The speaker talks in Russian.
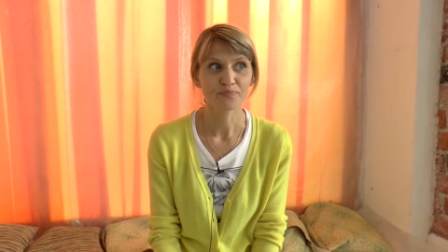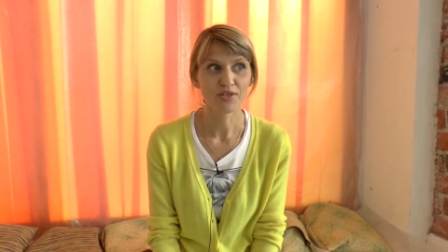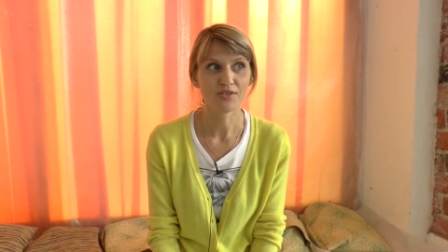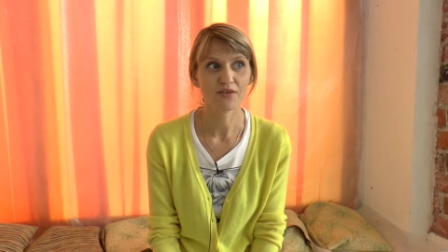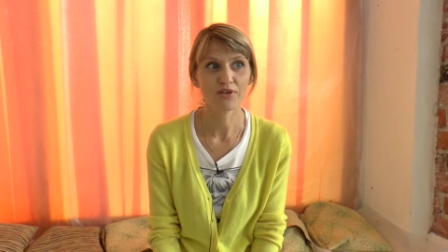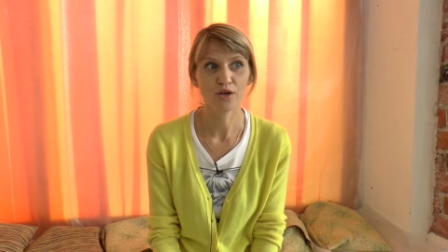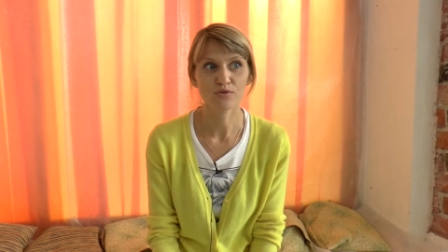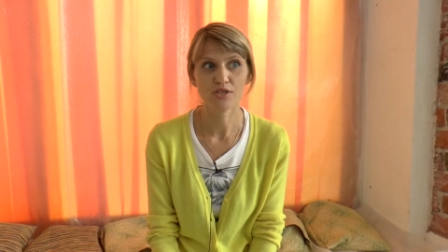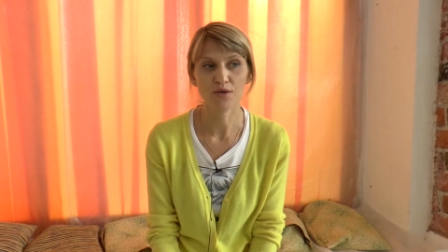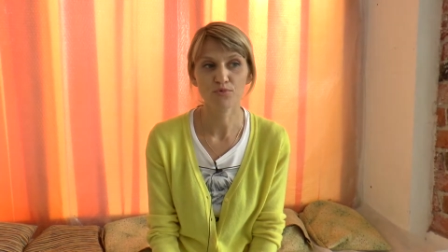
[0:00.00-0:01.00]

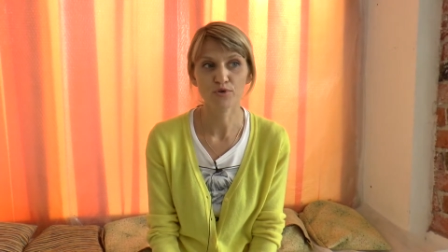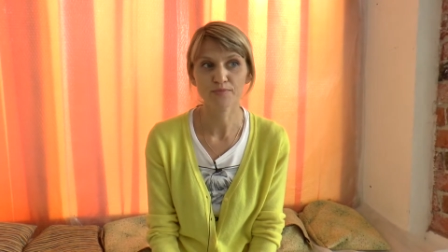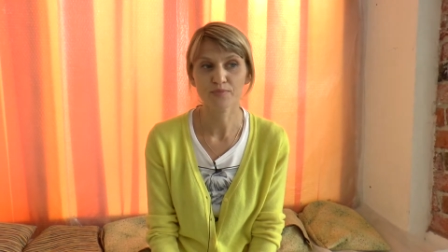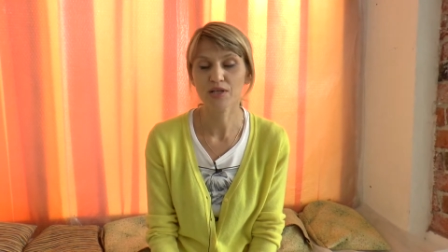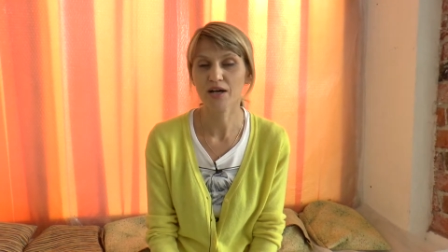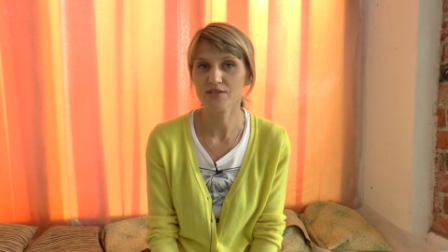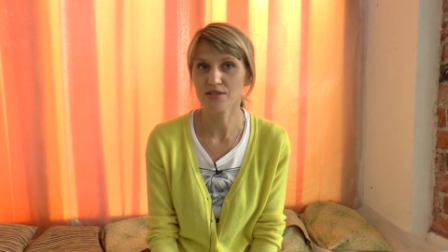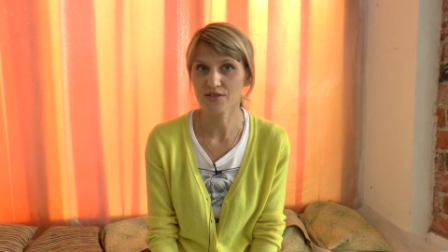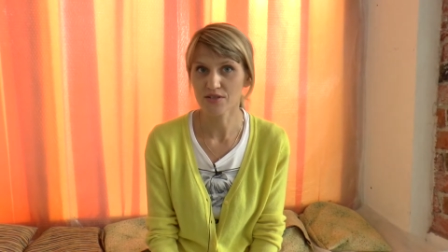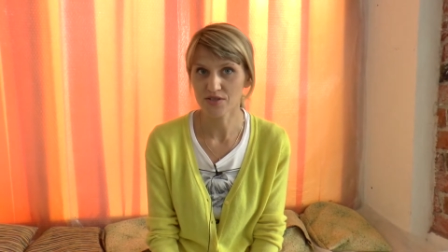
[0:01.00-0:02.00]
представляют собой
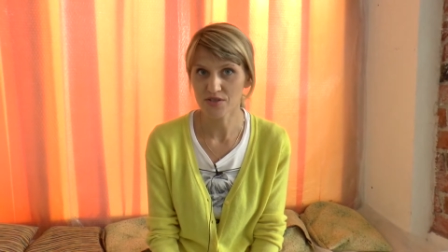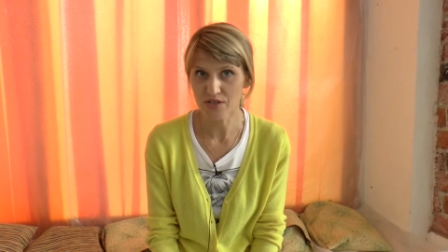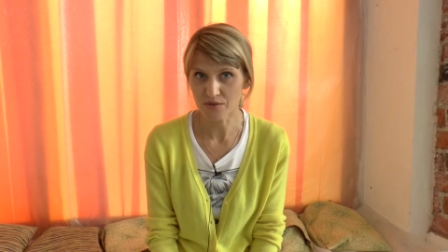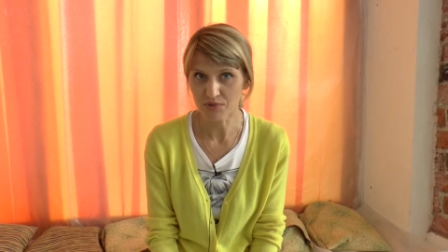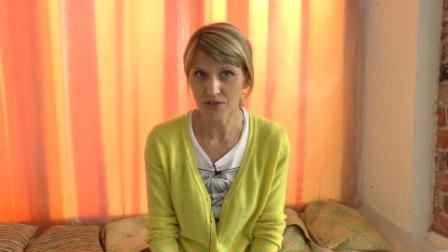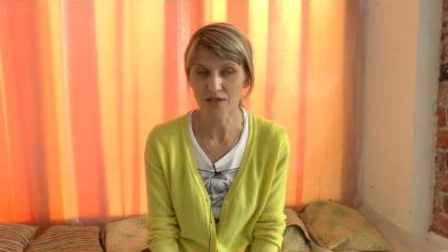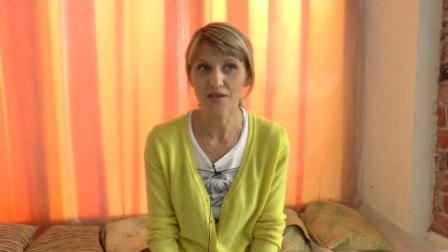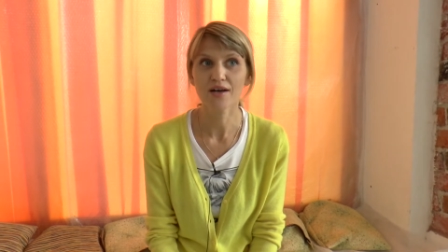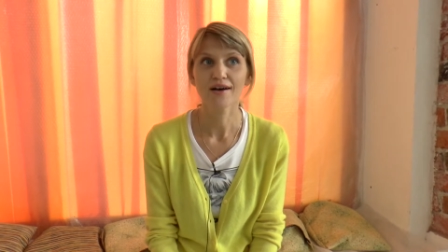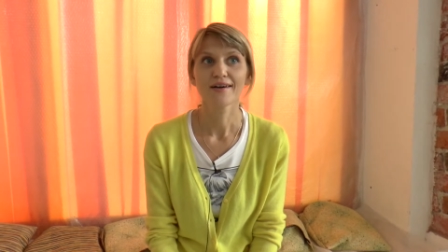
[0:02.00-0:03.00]
многодетные семьи